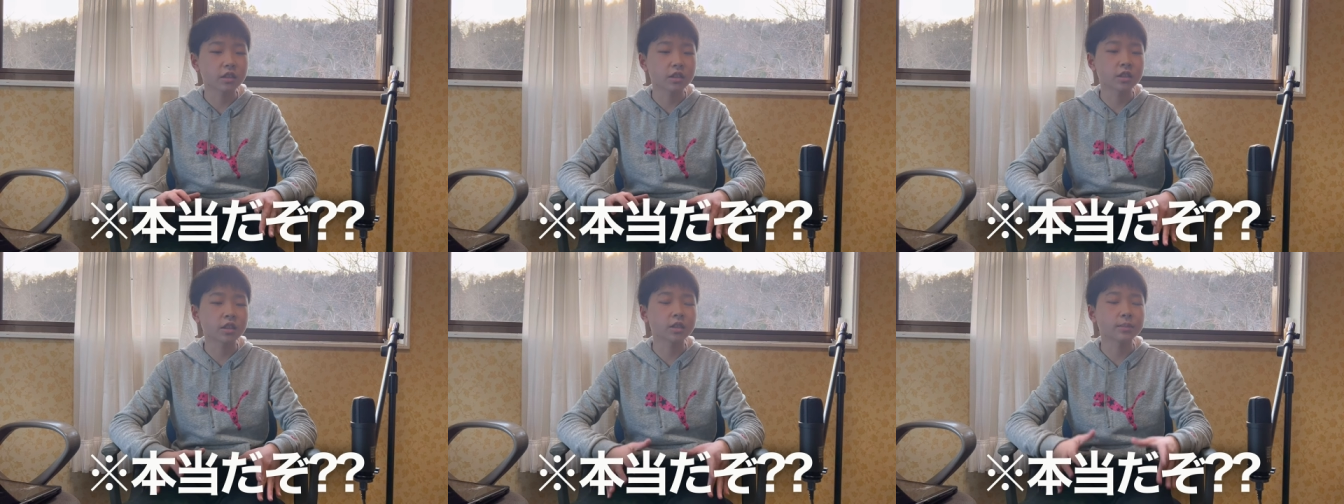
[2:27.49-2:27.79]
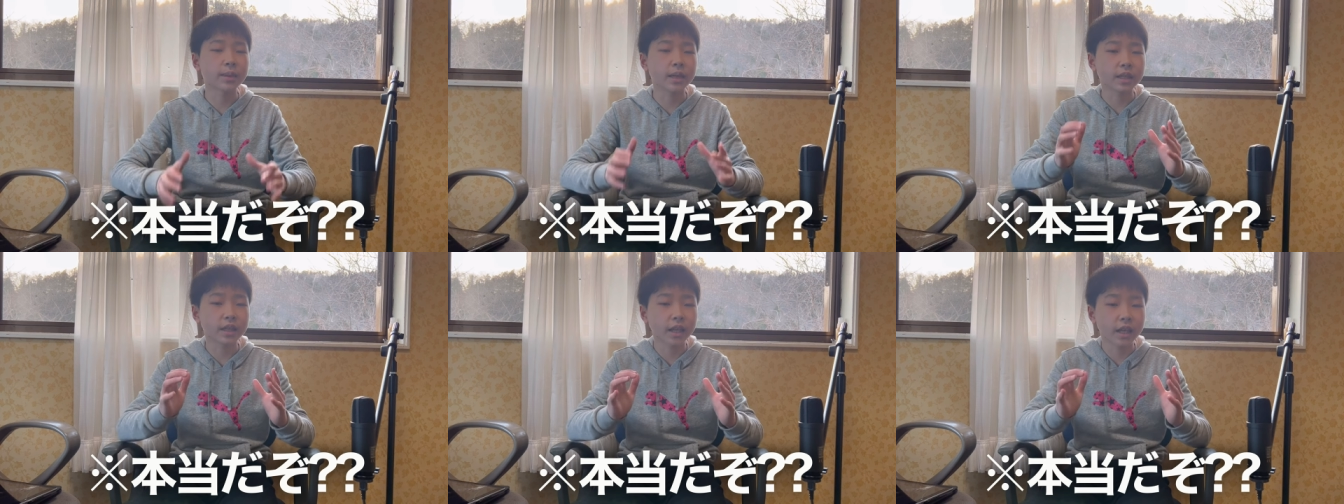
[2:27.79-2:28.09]

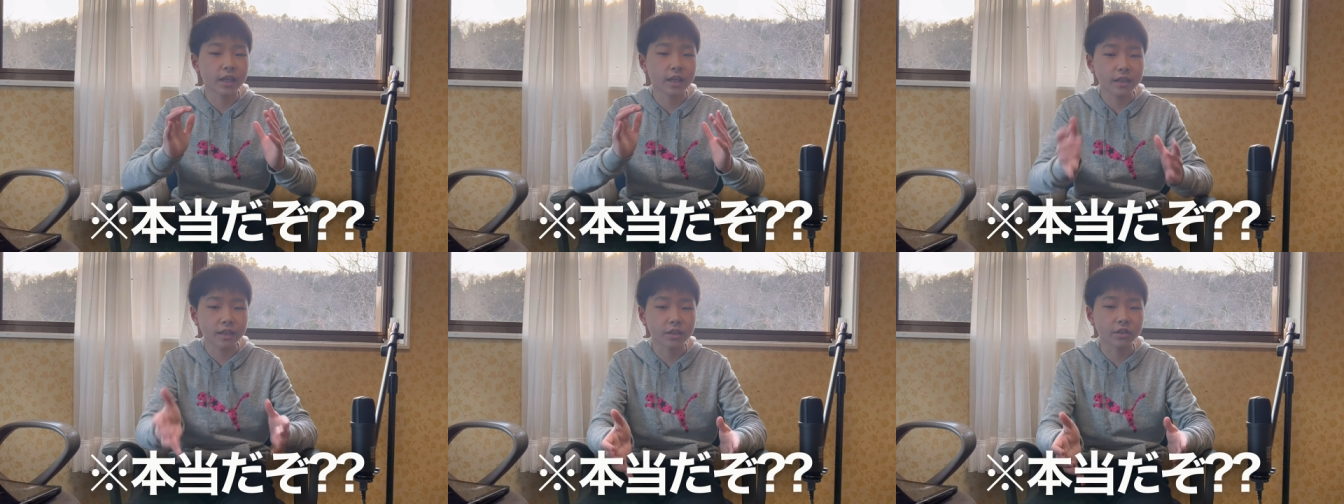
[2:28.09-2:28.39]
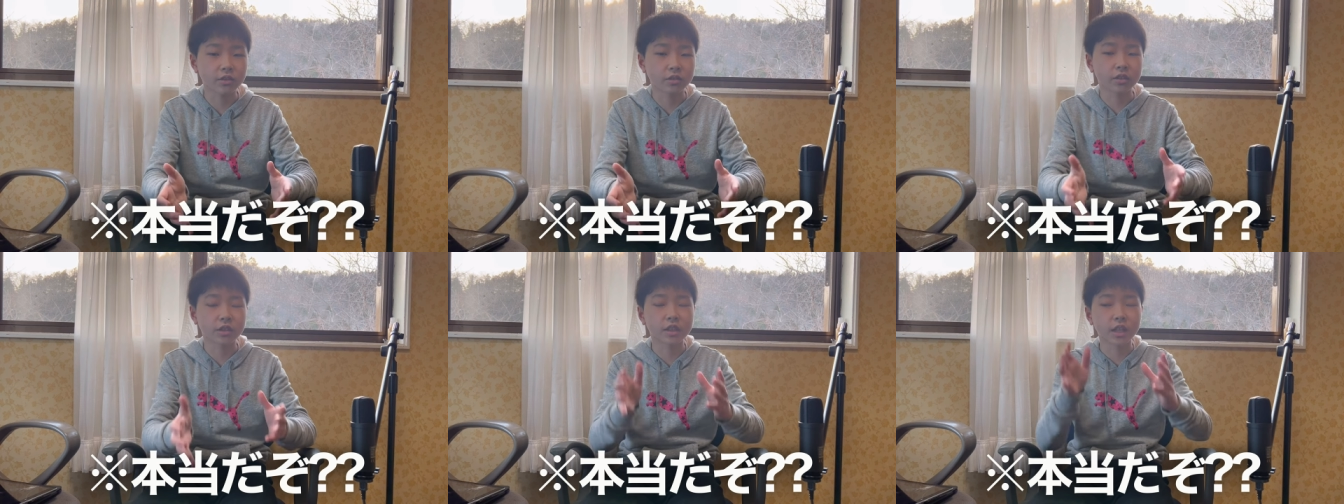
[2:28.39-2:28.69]
全て編
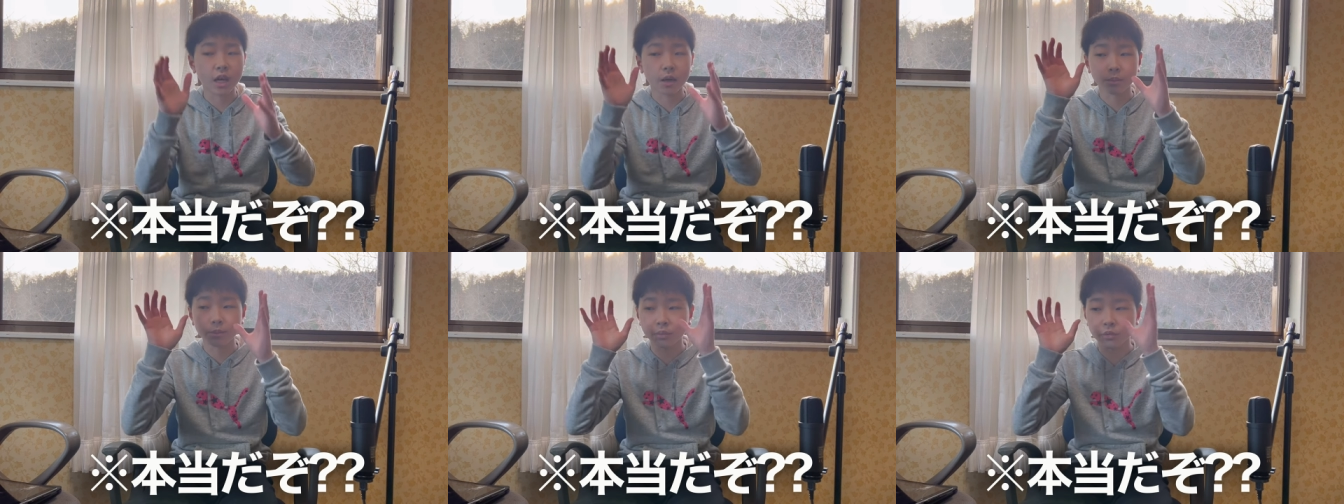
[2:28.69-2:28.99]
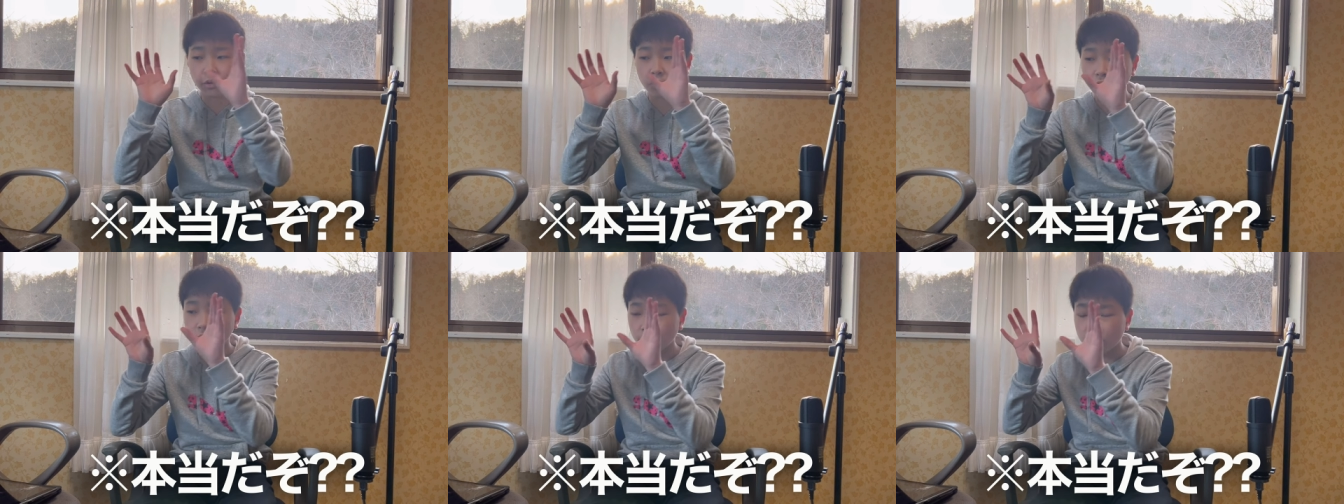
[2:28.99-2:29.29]
集して
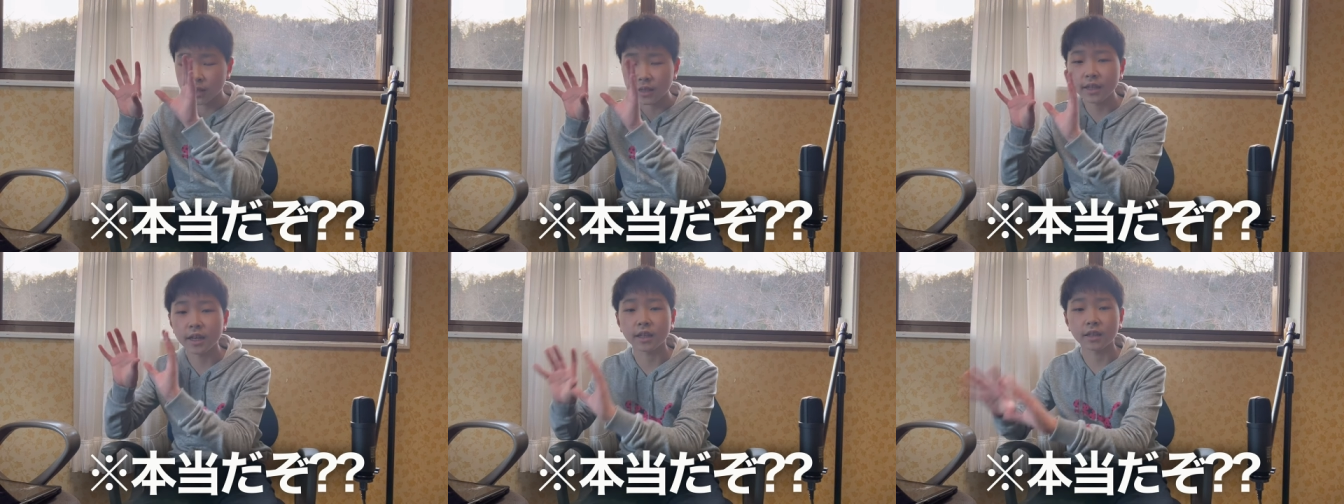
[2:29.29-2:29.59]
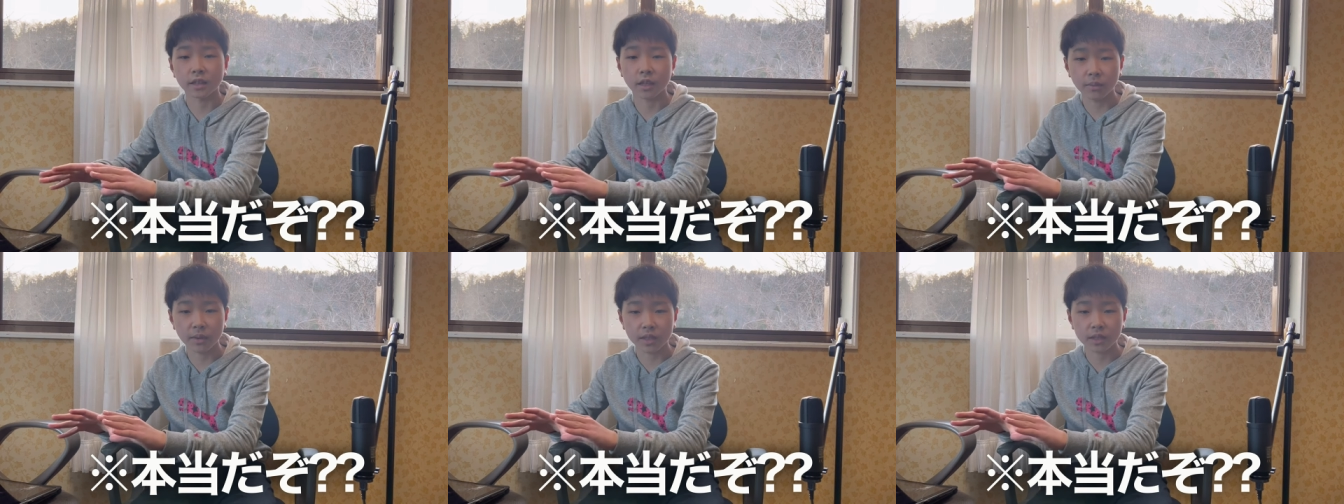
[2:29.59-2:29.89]
アップロードまでやっ
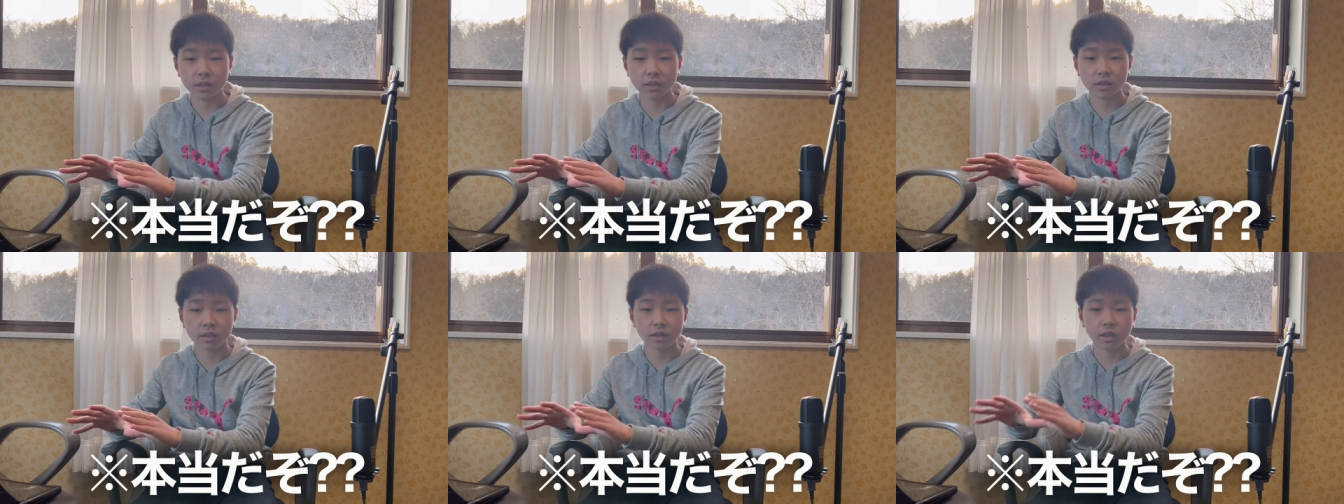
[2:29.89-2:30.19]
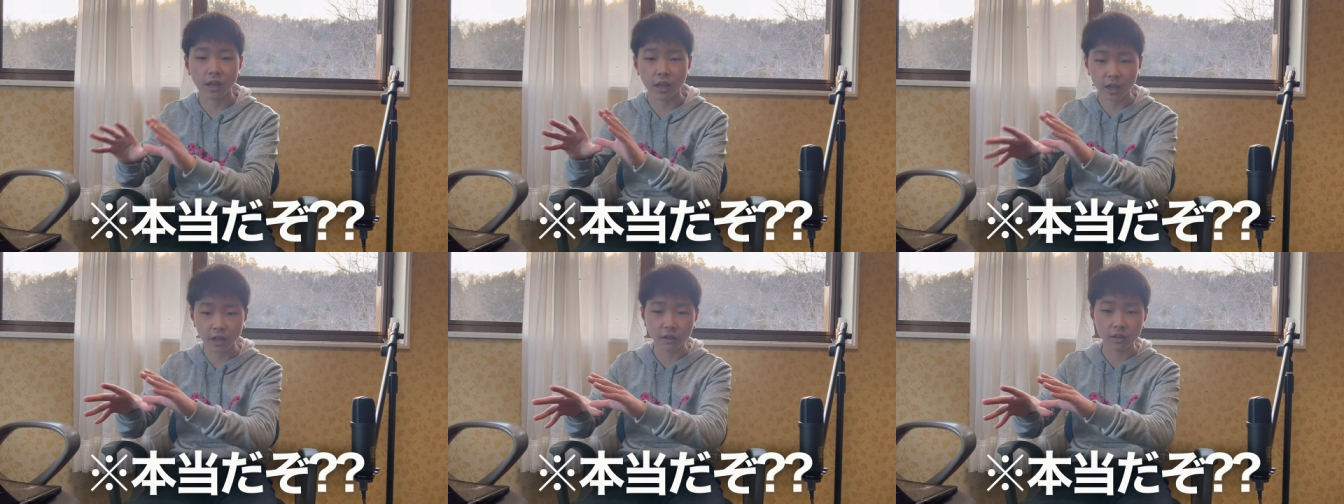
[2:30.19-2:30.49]
てます
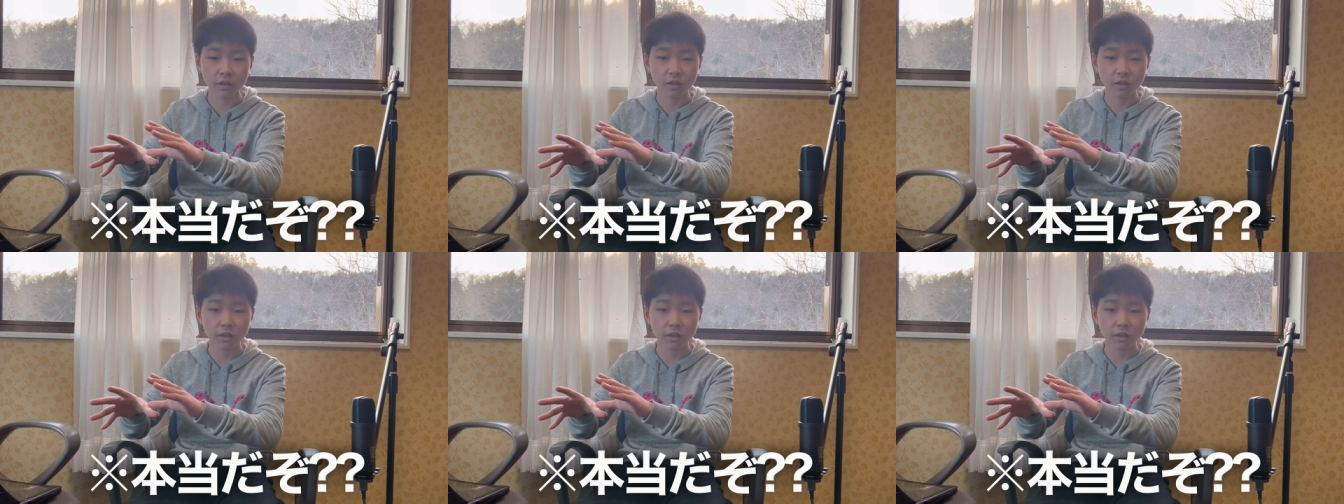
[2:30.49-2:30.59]
はい